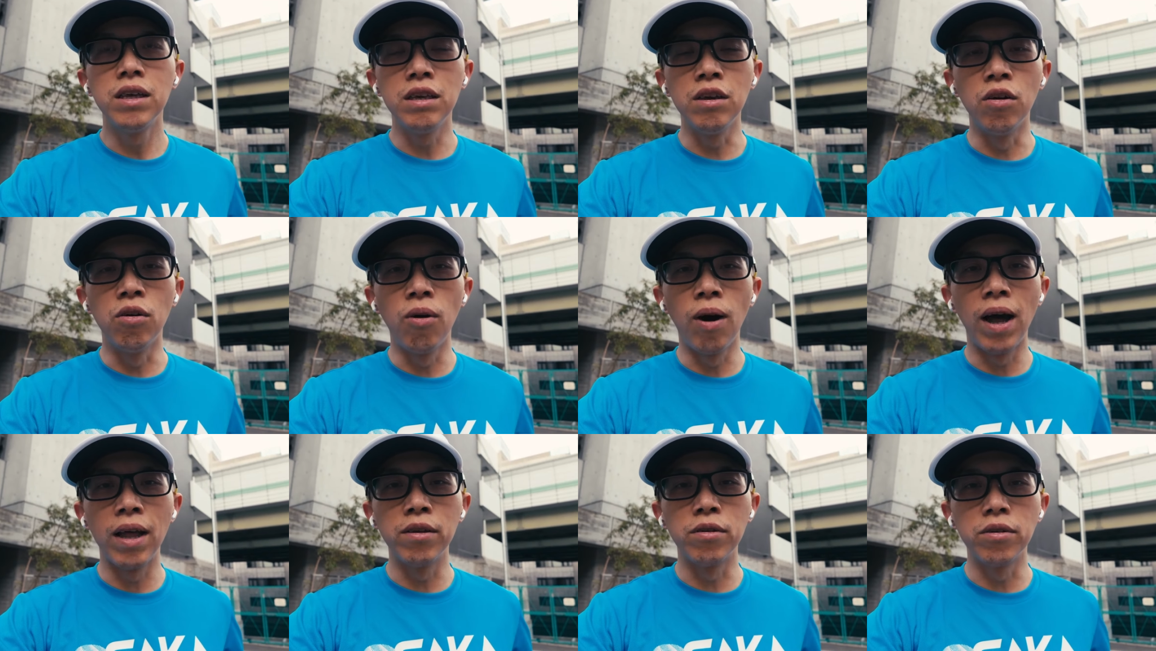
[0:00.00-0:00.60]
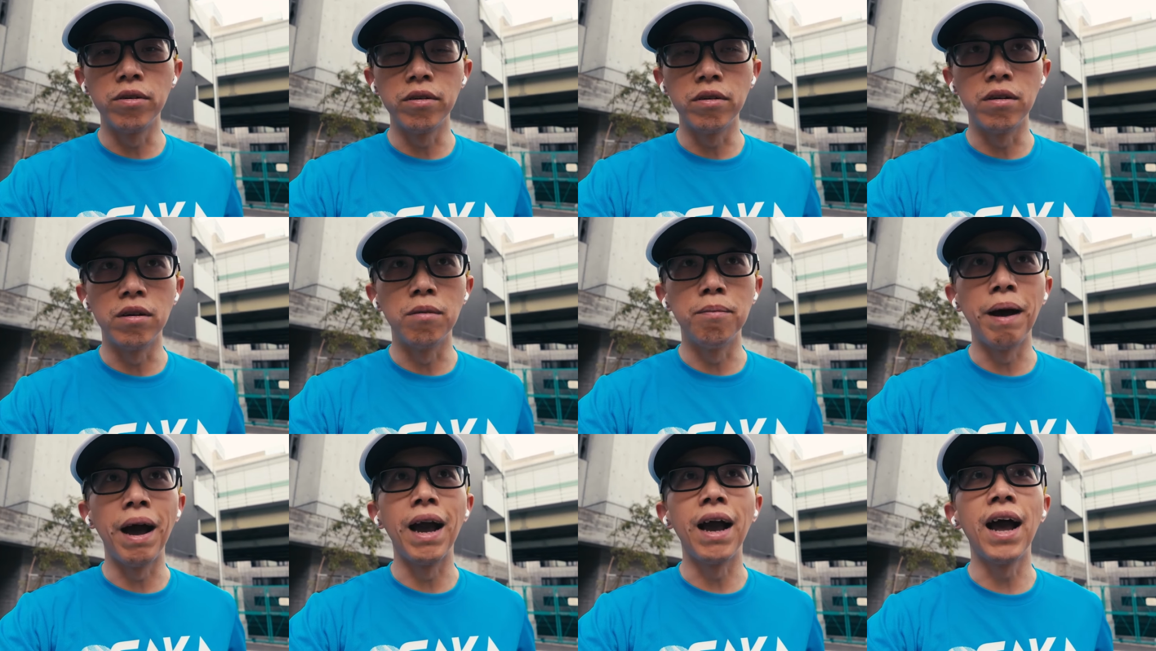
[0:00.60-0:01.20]
樱花都是
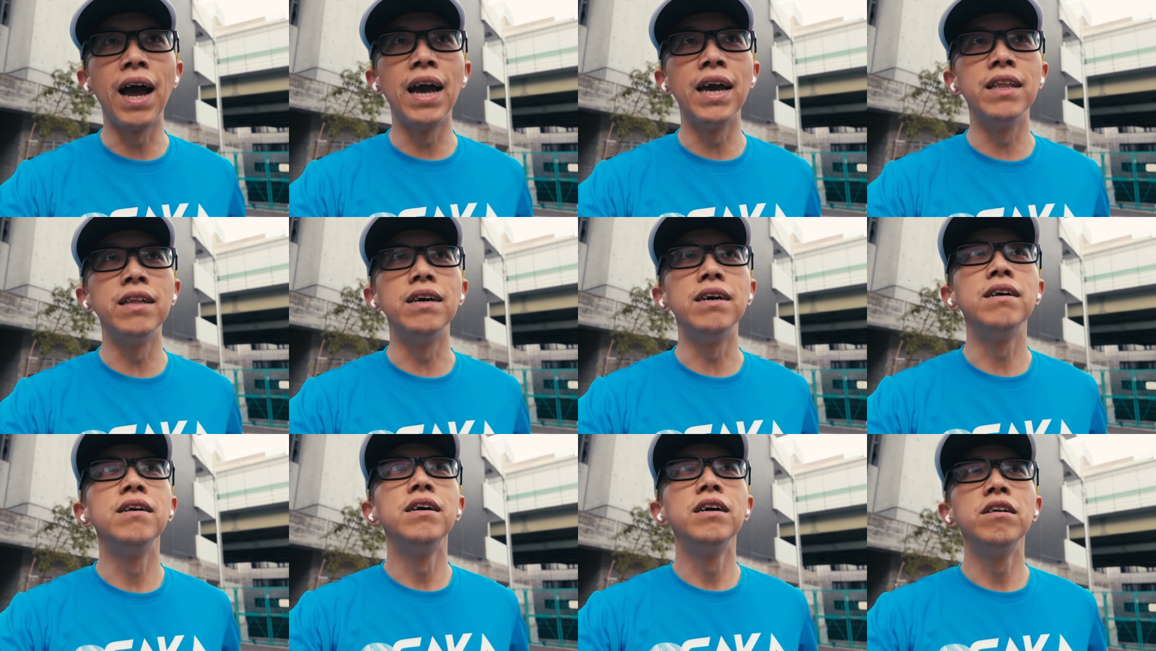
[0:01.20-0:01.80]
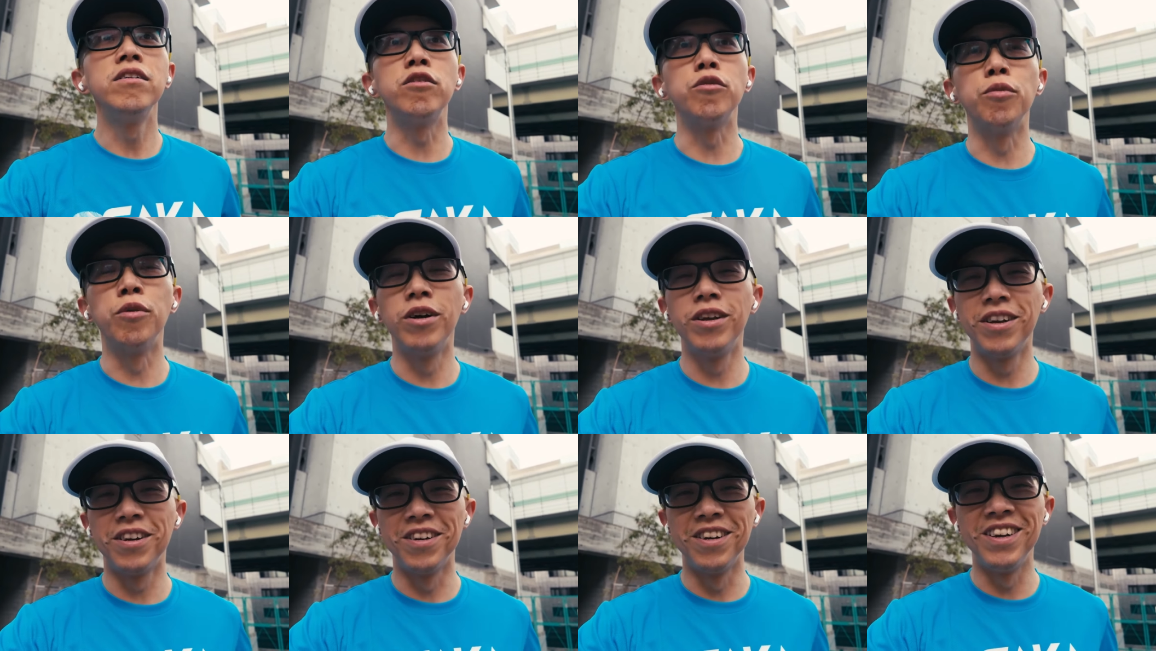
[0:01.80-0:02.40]
满开的，只不
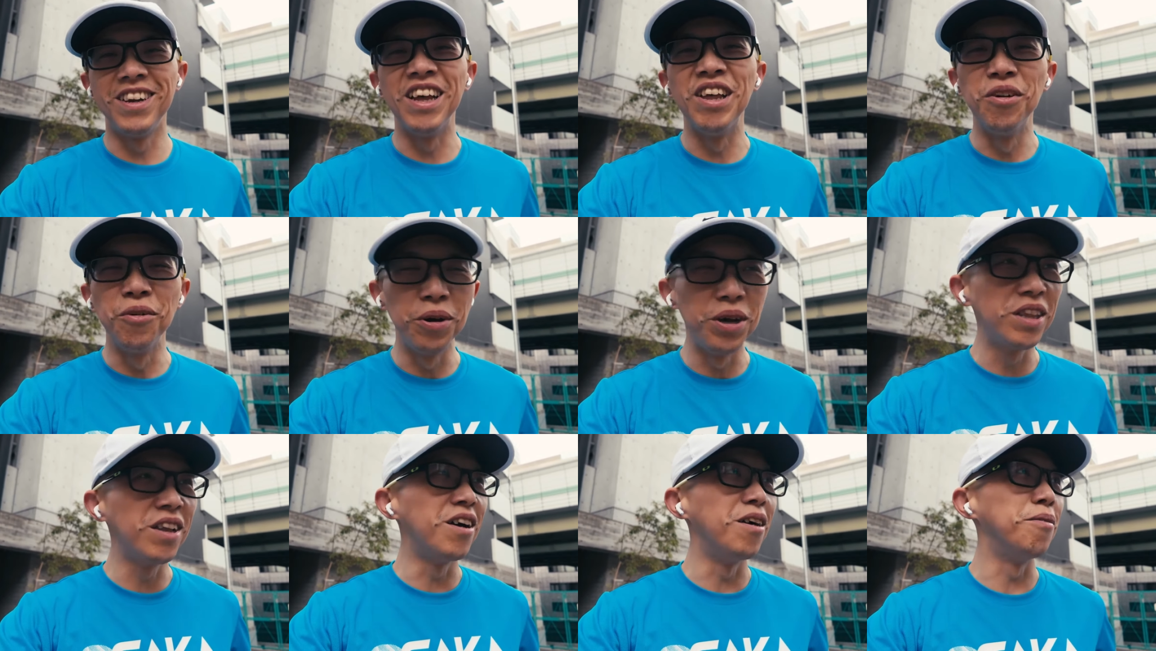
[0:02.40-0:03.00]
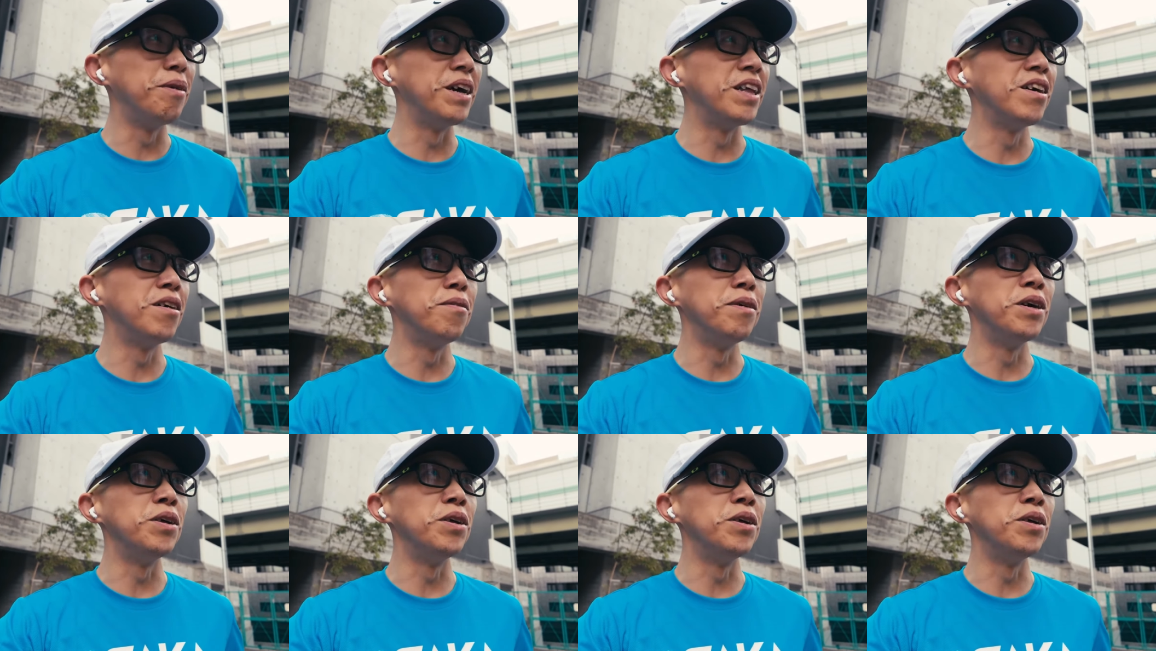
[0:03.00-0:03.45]
过就是人会特别特